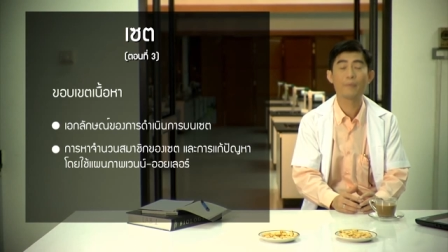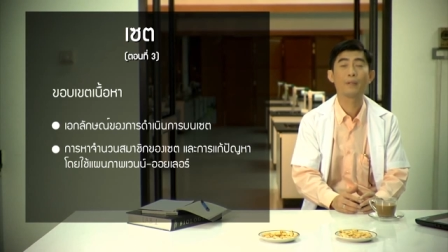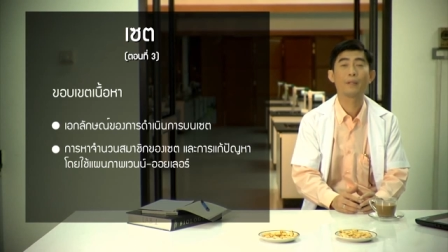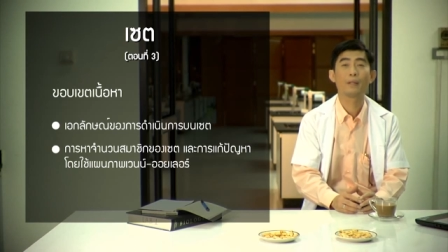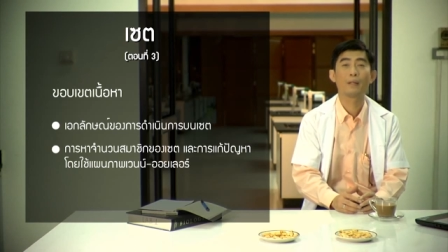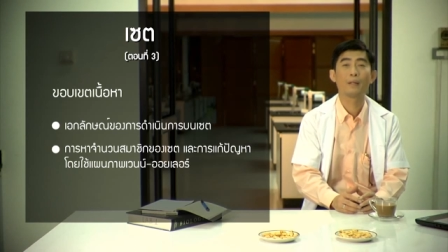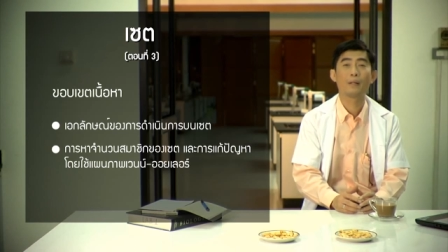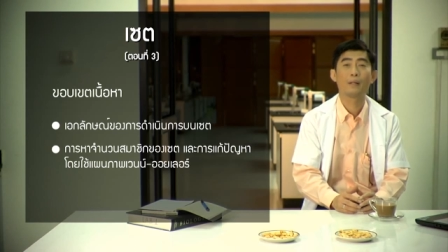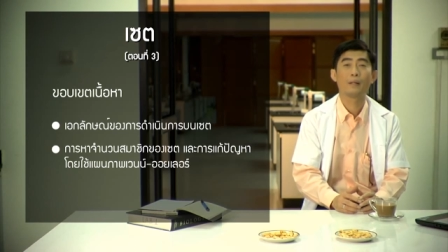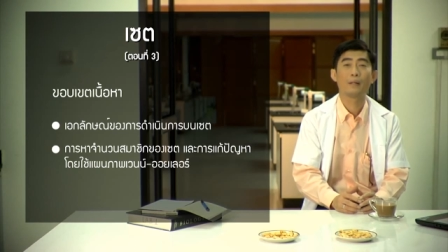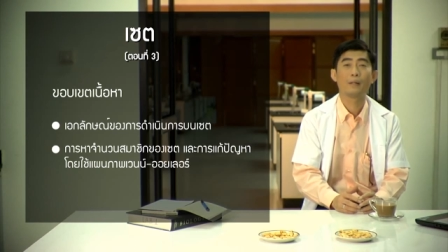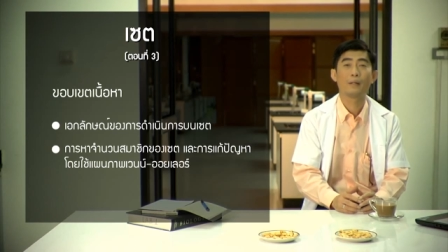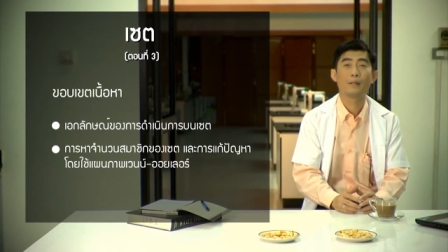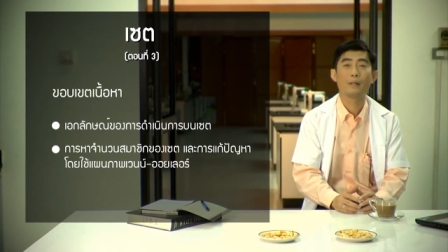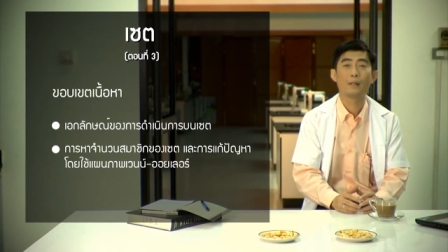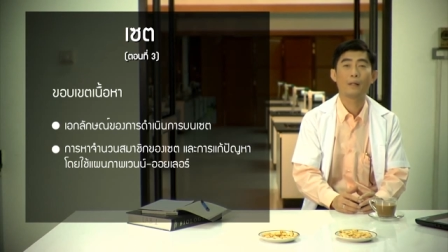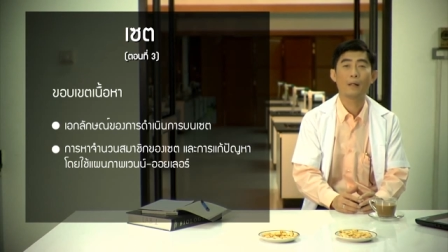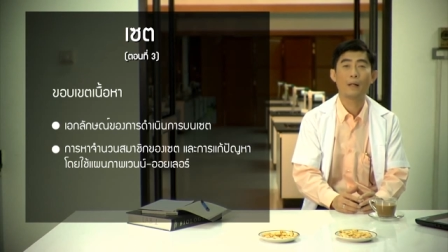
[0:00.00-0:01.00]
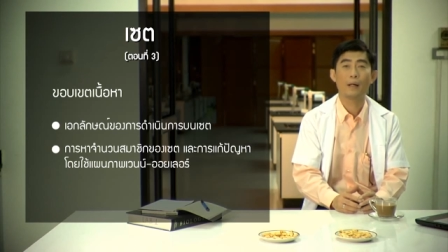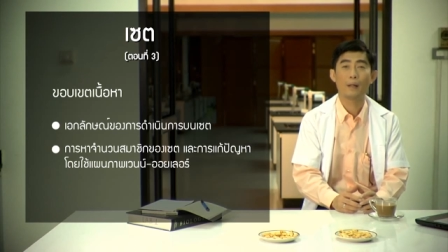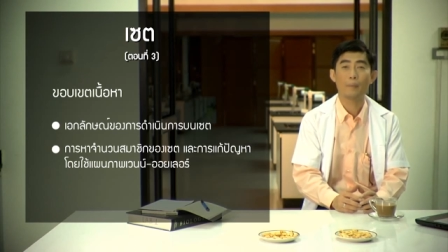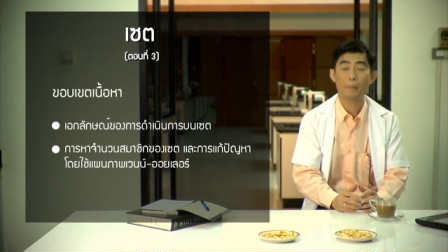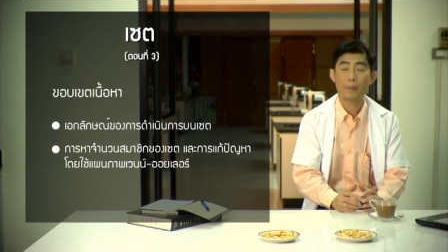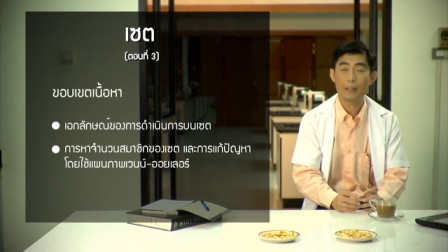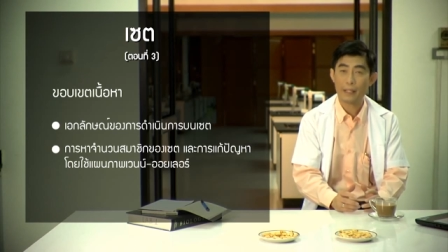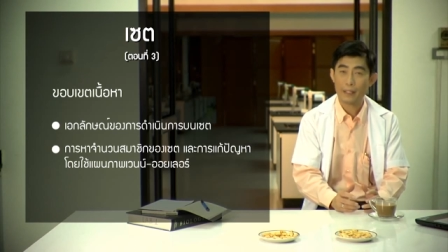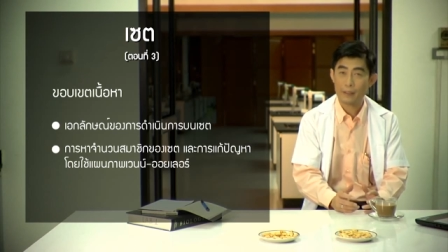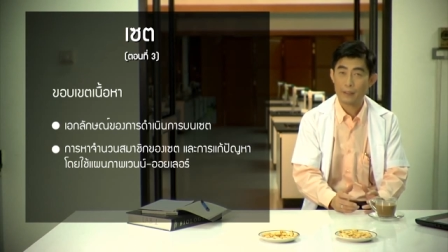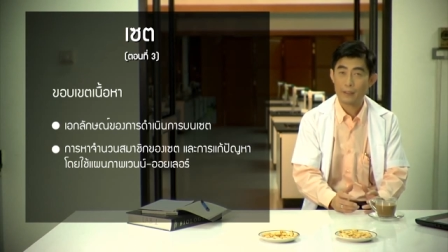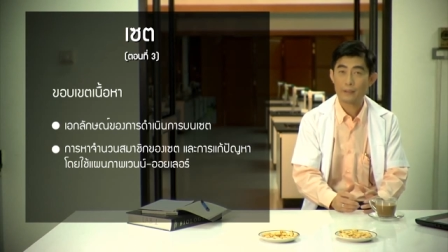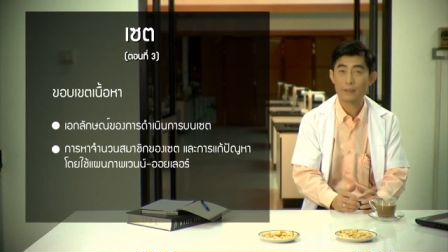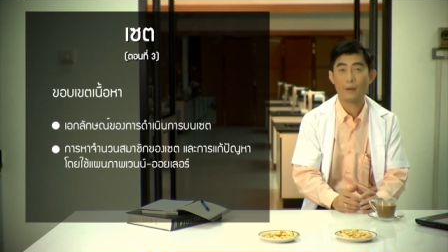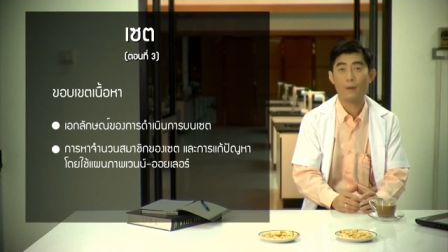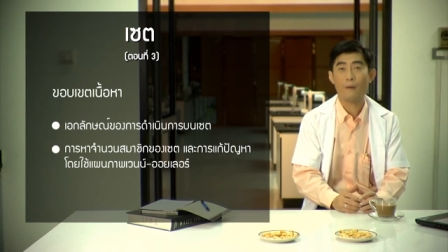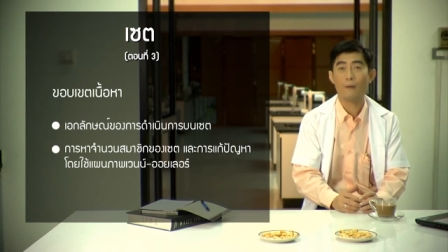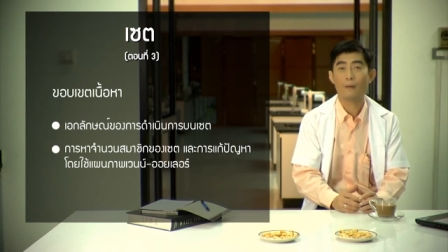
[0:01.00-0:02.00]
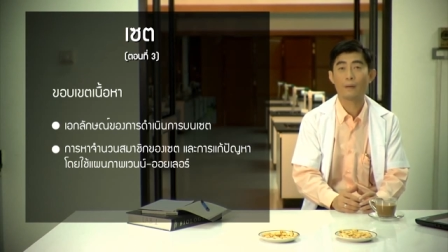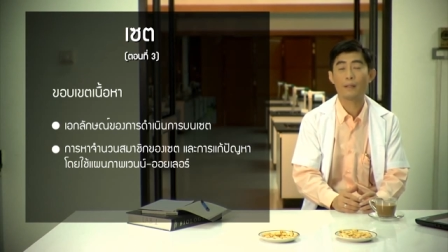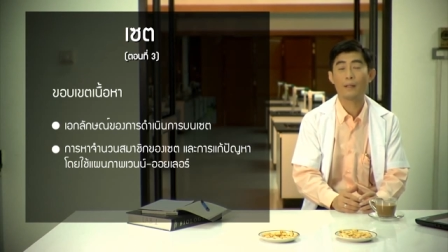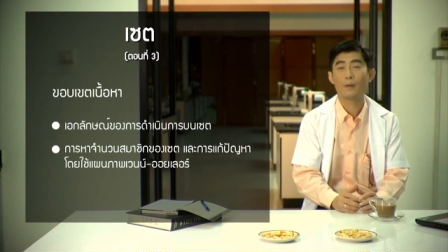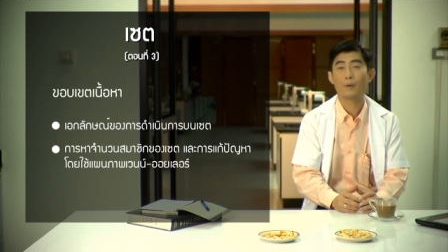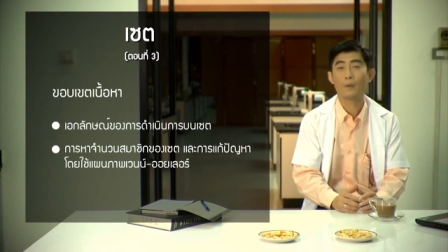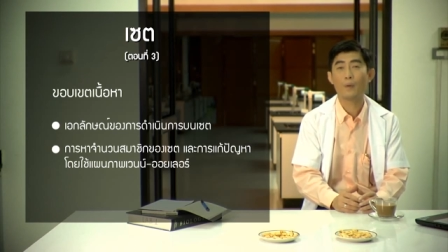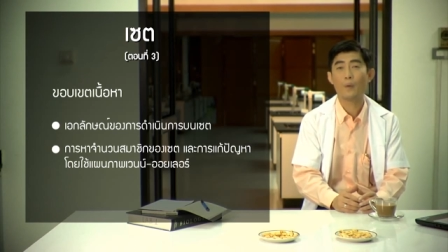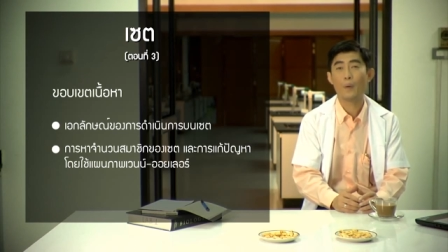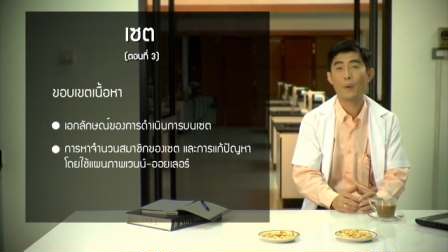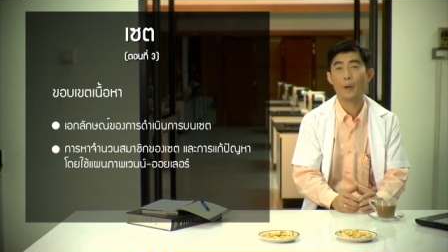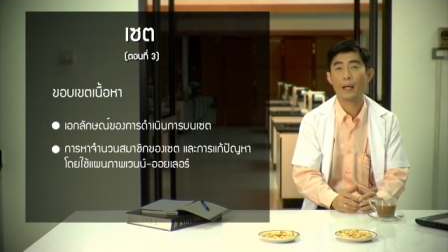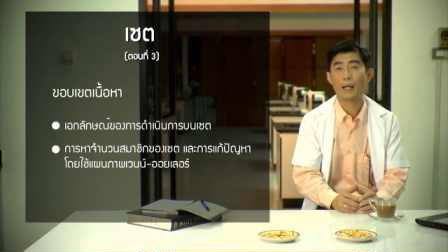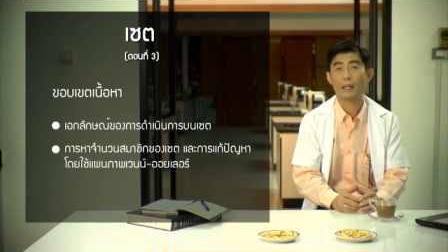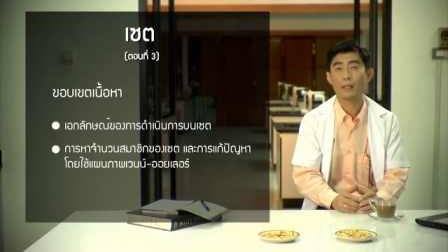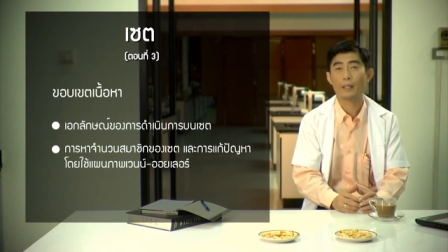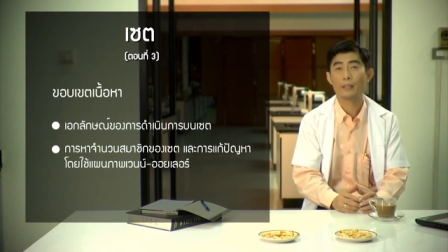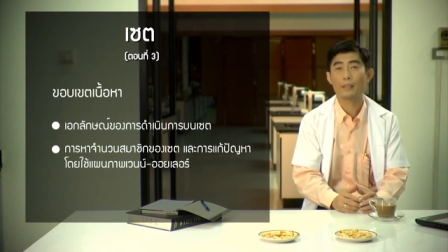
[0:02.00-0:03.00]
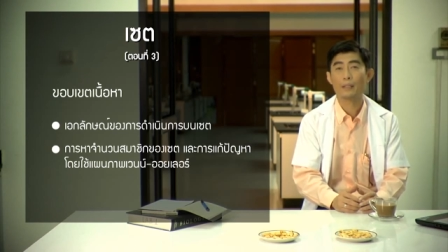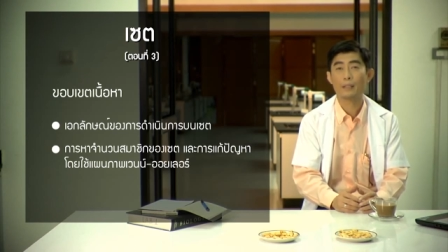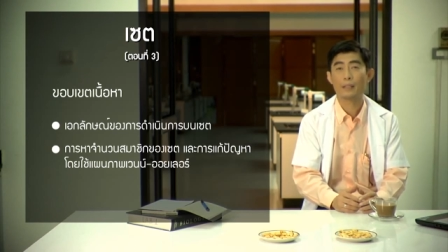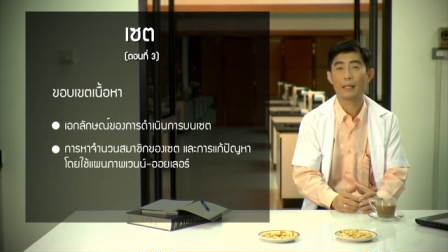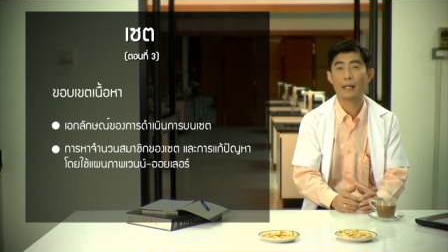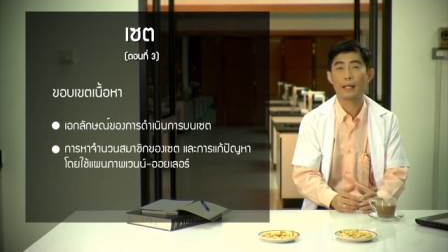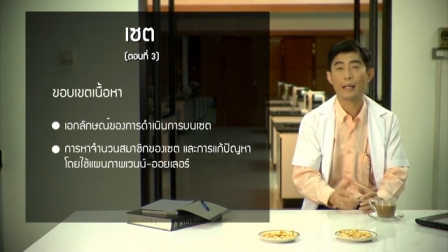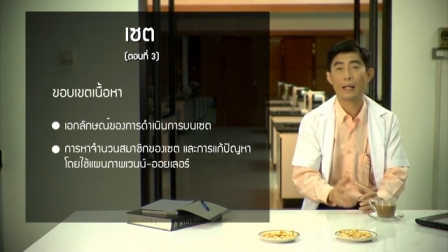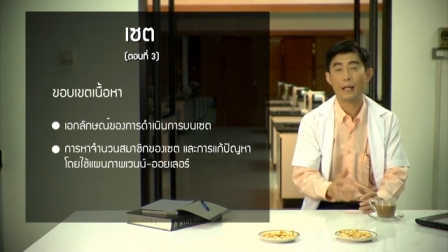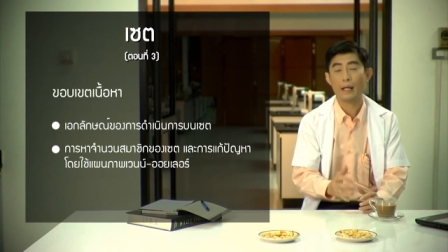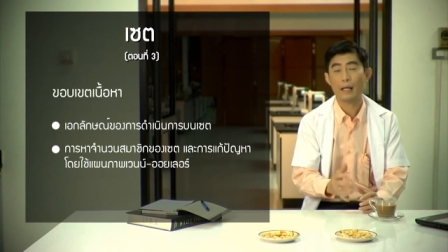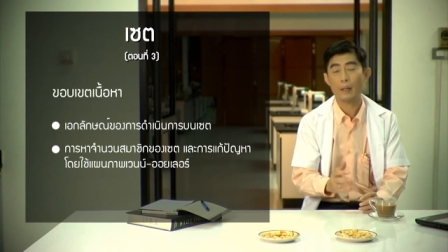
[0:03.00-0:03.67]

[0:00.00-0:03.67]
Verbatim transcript: บประเด็นที่ 2 ที่เราคุยกันก็คือการ